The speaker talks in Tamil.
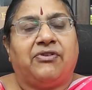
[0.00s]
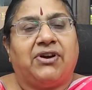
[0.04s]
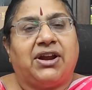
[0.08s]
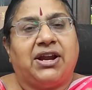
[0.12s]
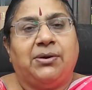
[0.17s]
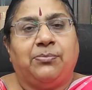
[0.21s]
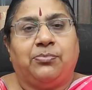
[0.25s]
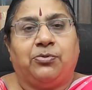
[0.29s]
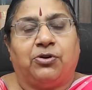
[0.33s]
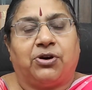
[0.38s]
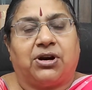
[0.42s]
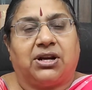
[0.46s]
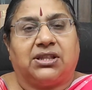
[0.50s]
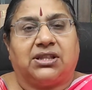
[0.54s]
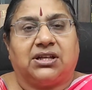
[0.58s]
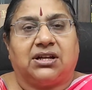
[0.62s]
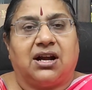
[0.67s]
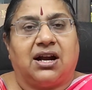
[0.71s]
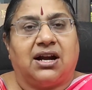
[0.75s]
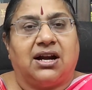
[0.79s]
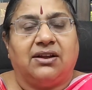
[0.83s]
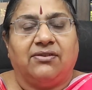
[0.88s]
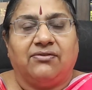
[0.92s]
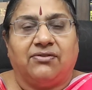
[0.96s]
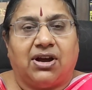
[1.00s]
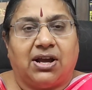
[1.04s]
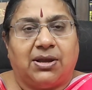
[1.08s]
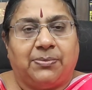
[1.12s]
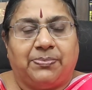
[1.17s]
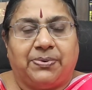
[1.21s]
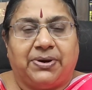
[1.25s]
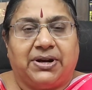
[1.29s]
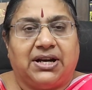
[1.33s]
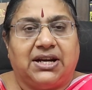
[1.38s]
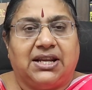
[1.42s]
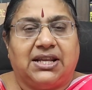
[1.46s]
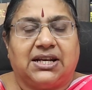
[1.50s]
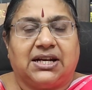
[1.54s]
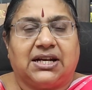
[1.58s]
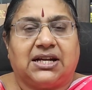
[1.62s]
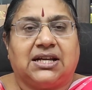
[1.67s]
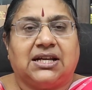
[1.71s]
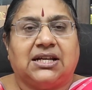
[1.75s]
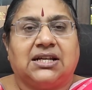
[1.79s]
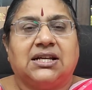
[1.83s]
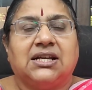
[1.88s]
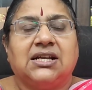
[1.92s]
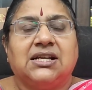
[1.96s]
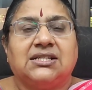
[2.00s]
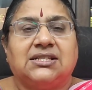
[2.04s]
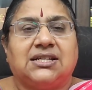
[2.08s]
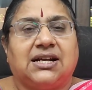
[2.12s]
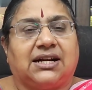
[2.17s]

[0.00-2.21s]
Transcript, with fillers: ஃபைன் போடுறதுக்கான வாய்ப்புகள் இருக்குது